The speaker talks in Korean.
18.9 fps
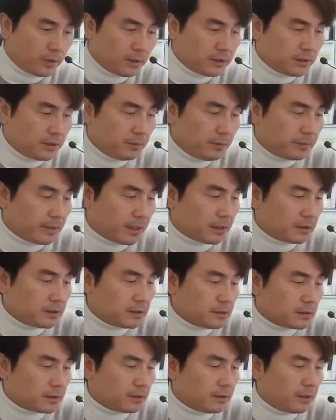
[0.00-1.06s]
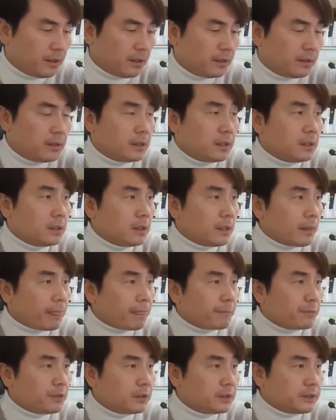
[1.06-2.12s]
관심이 많으실 건데
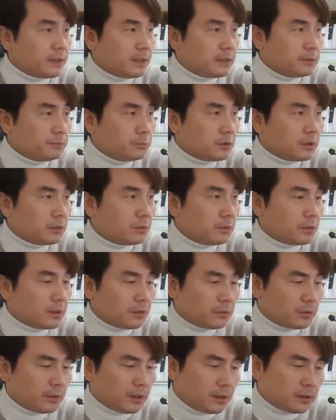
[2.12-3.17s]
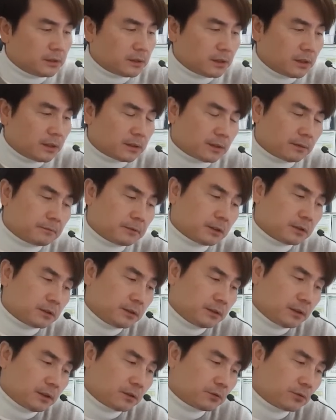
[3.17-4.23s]
어, 예전부터 오랫동안 이제
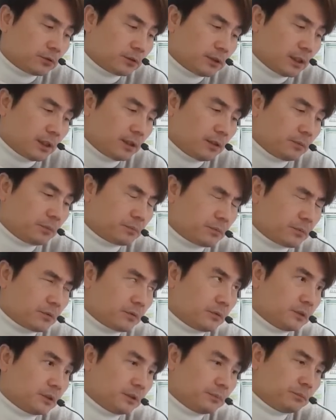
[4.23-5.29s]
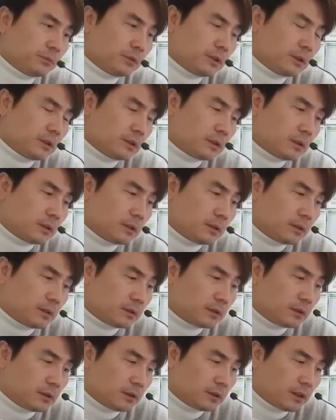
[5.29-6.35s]
삼성전자를 투자해 오신
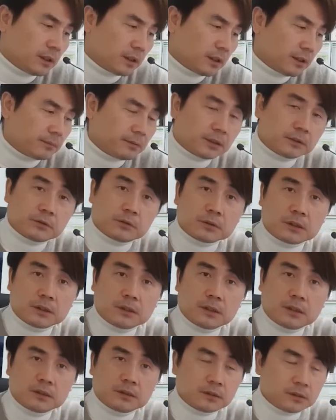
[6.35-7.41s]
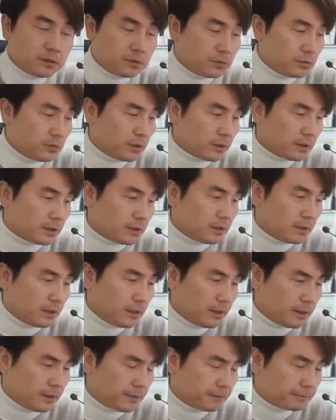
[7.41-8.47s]
분들은 느긋하게 아마 좀 기다리실 수도
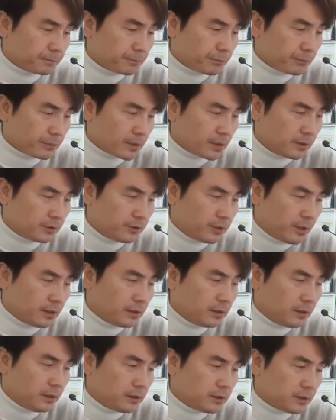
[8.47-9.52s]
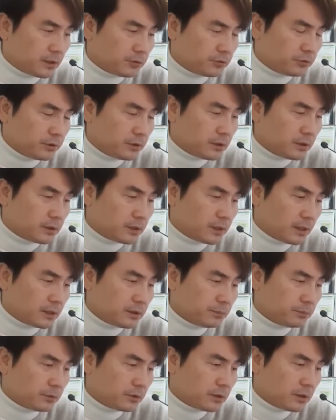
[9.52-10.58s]
있는데 최근에 이제 주식을
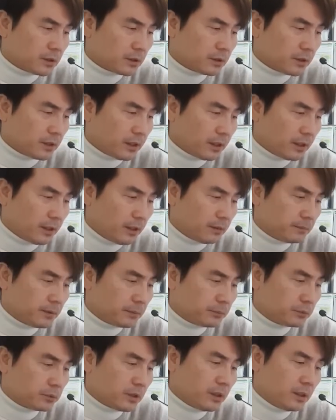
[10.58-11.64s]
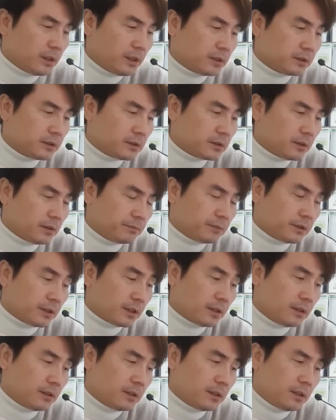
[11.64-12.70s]
사신 분들은 되게 아마 불안하실
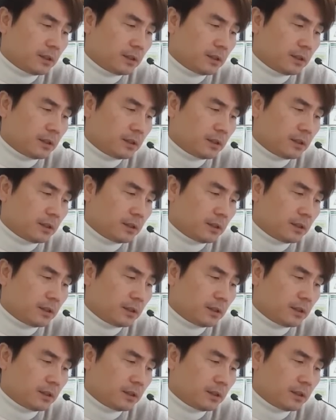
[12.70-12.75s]
겁니다.